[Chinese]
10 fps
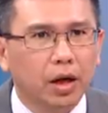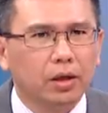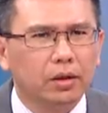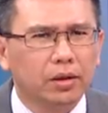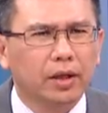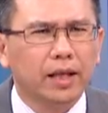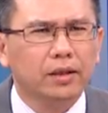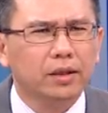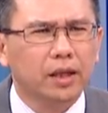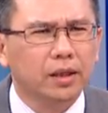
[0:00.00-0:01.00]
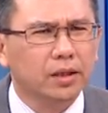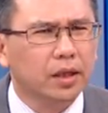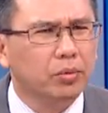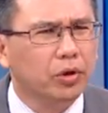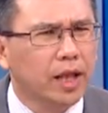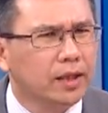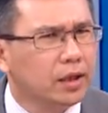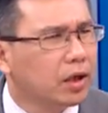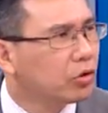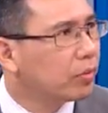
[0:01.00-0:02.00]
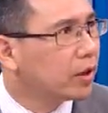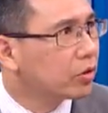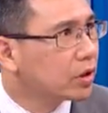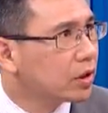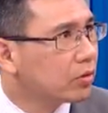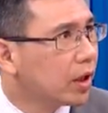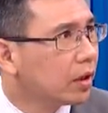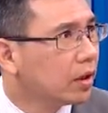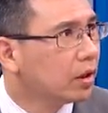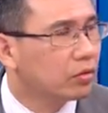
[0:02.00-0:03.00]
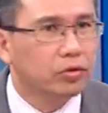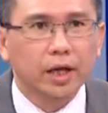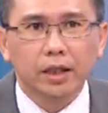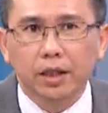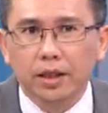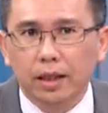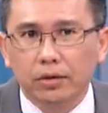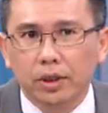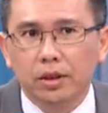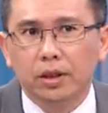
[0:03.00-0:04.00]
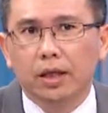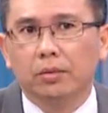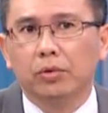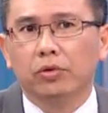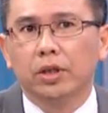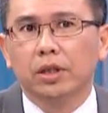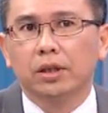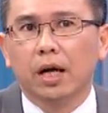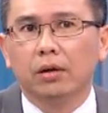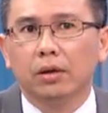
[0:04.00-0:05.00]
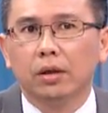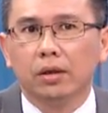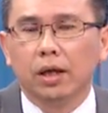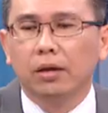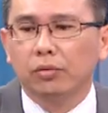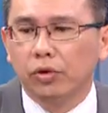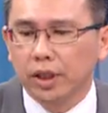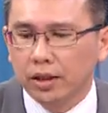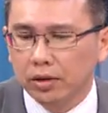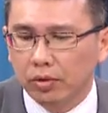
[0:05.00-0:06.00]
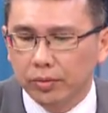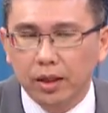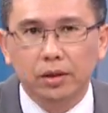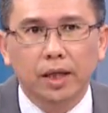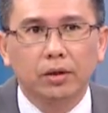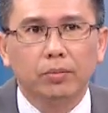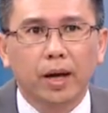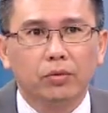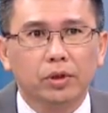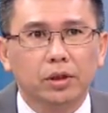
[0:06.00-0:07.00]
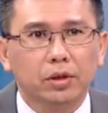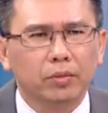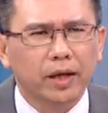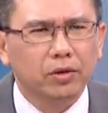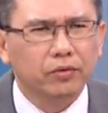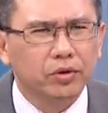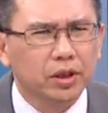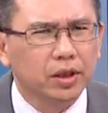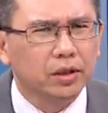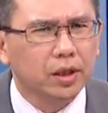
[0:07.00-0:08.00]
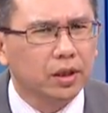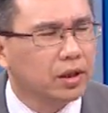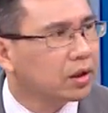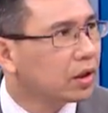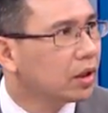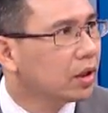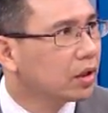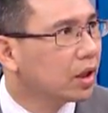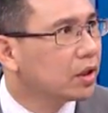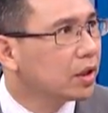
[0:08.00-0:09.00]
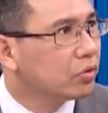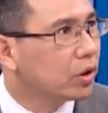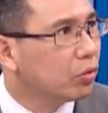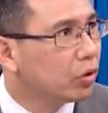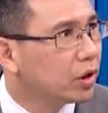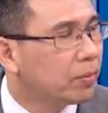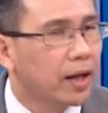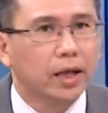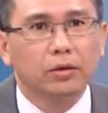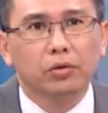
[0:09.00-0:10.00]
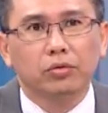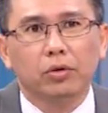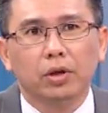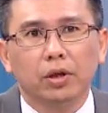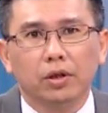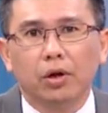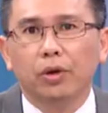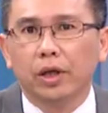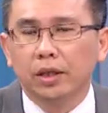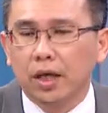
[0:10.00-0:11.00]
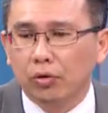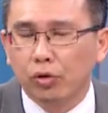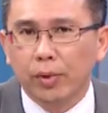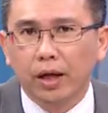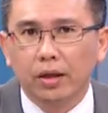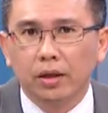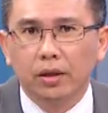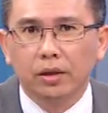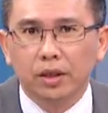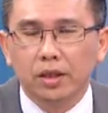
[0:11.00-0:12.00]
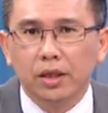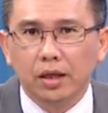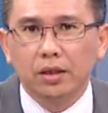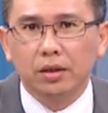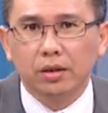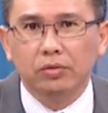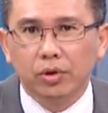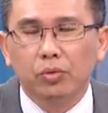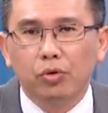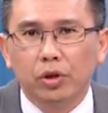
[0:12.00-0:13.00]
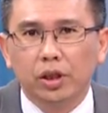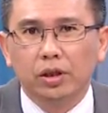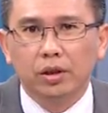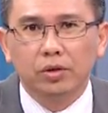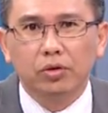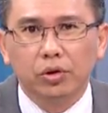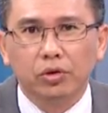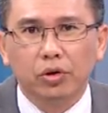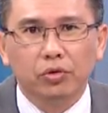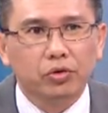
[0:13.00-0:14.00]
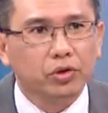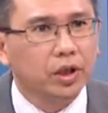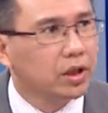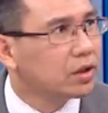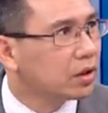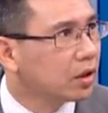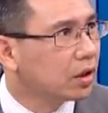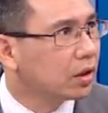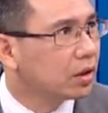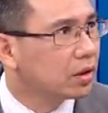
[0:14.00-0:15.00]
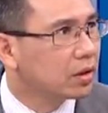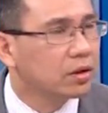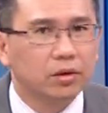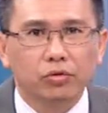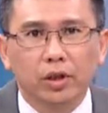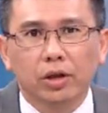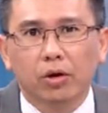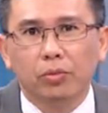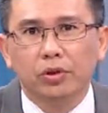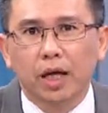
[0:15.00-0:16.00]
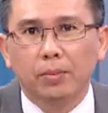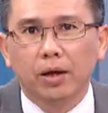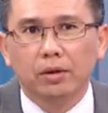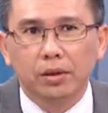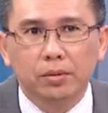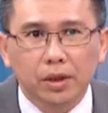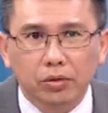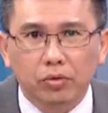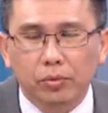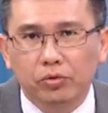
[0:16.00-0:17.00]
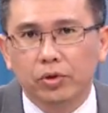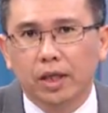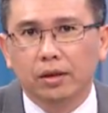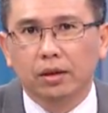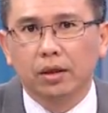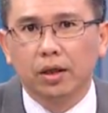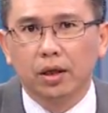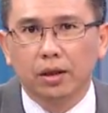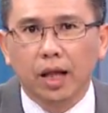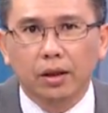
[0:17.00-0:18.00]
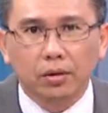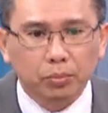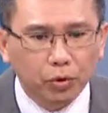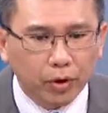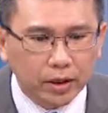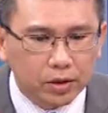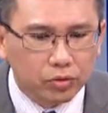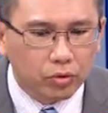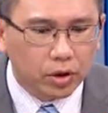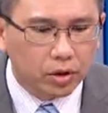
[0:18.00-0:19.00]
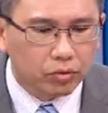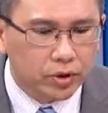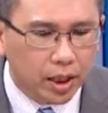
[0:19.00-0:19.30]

哦，你看之前也这一波大涨到六百六十几块，股价写下最近这两年波段新高，那我相信我们当时在六百五十几、六百六附近，也建议你可以先做个获利拔档动作。那我也跟你讲过嘛，前三季做获利。就优于去年一整年，是昨天公布财报，是不是正如我们所讲的？那不管是硕和股